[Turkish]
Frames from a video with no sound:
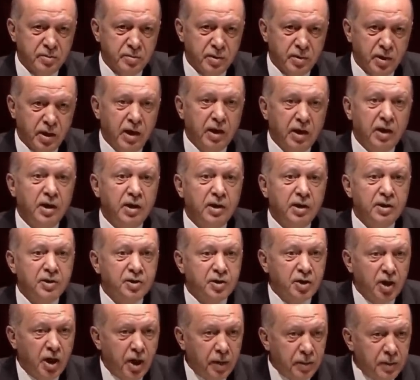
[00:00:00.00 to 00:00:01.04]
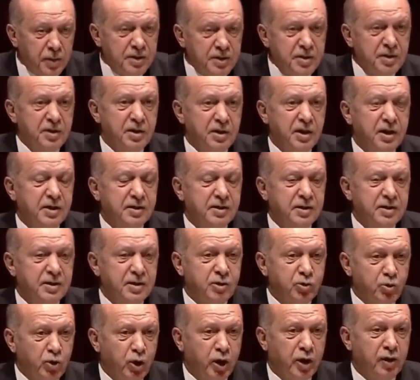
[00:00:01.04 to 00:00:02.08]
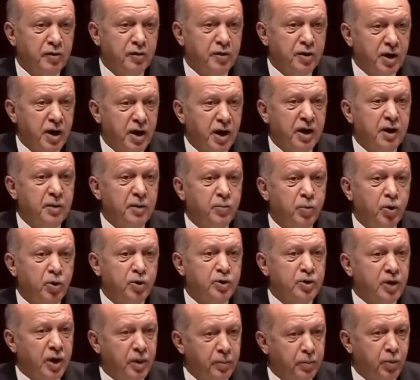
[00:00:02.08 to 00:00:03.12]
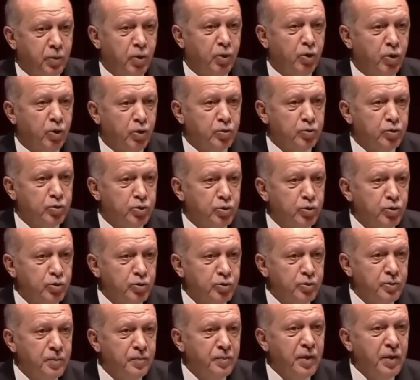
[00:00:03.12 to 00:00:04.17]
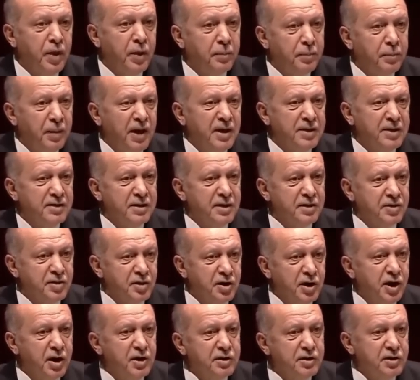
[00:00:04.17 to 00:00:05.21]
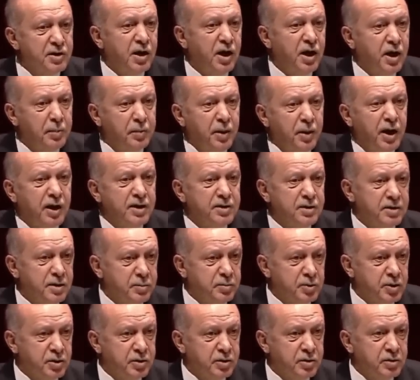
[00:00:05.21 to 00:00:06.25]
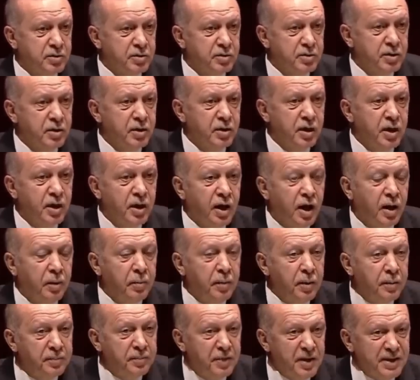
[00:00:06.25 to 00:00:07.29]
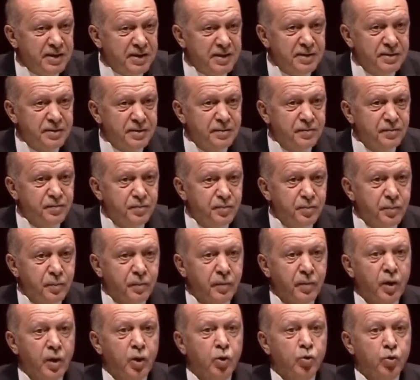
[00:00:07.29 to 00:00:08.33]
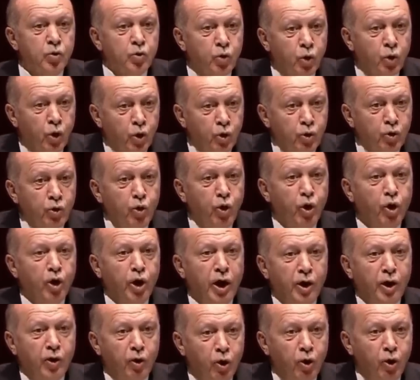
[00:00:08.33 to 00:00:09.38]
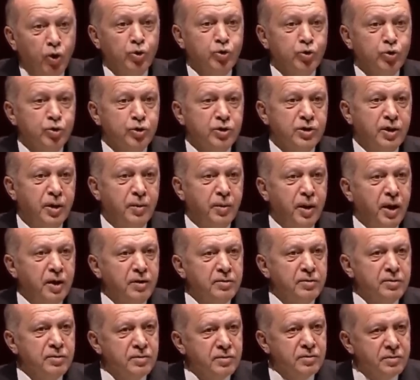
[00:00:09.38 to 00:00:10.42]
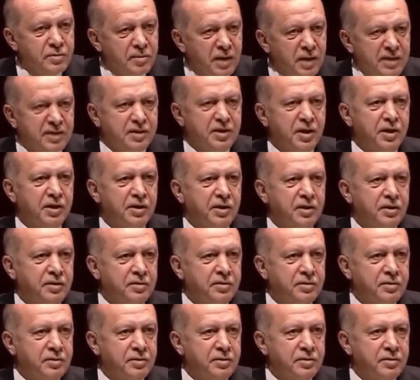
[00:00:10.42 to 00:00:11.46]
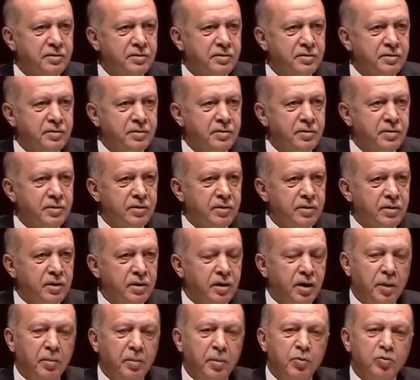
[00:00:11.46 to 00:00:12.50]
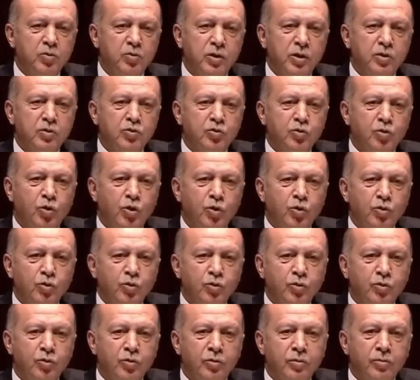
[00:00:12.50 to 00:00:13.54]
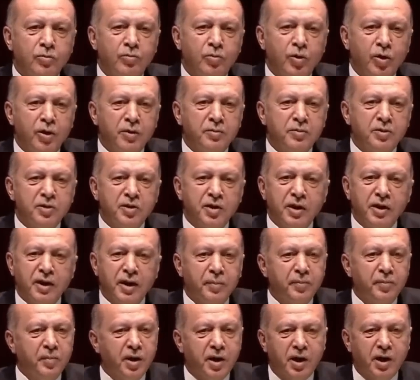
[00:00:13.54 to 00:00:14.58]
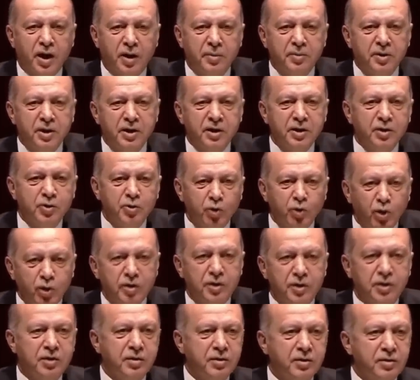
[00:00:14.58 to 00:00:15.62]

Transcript: Hele hele CHP zihniyetinin görevi tarih boyunca hep böyle olmuştur. Beyaza siyah, siyah beyaz demiştir. Ama biz doğru olan olduğu zaman destekleriz. Ama bunların doğru böyle bir şey yapma kabiliyeti yok ki.